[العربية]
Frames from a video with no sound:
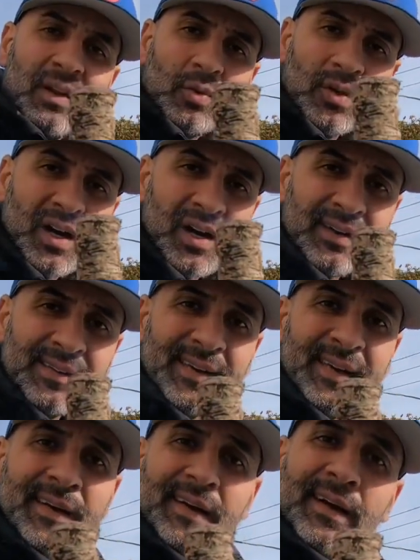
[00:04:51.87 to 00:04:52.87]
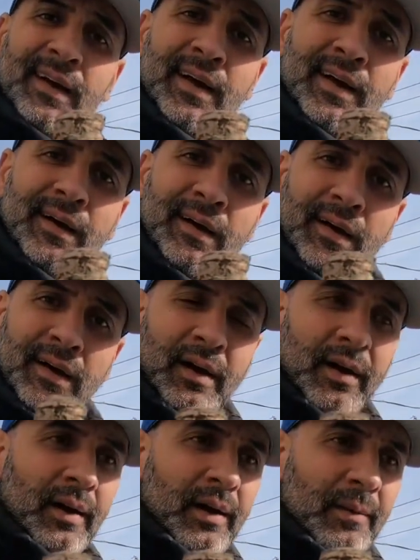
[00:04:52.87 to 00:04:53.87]
لونا
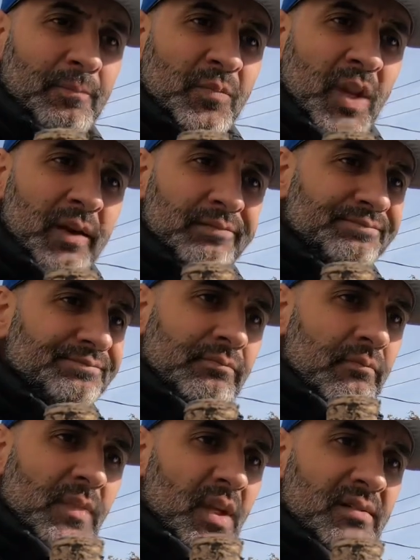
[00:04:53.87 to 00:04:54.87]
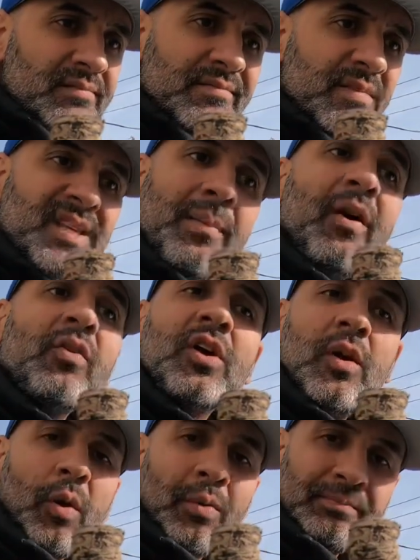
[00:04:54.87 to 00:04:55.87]
آه، سبقهم
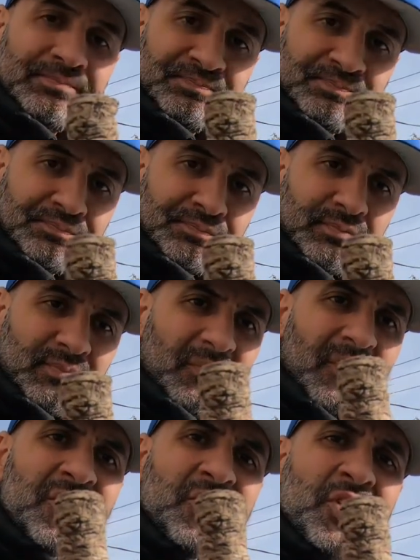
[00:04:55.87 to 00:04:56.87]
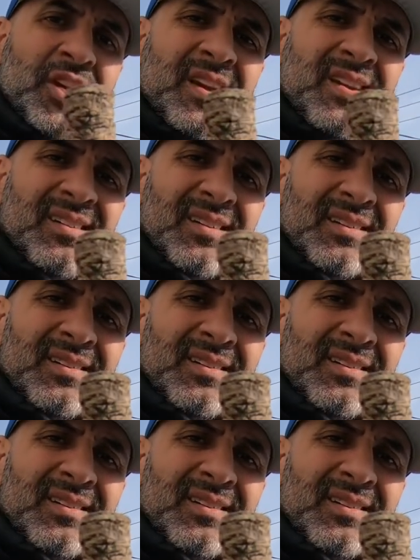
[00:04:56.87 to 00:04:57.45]
كلهم شيء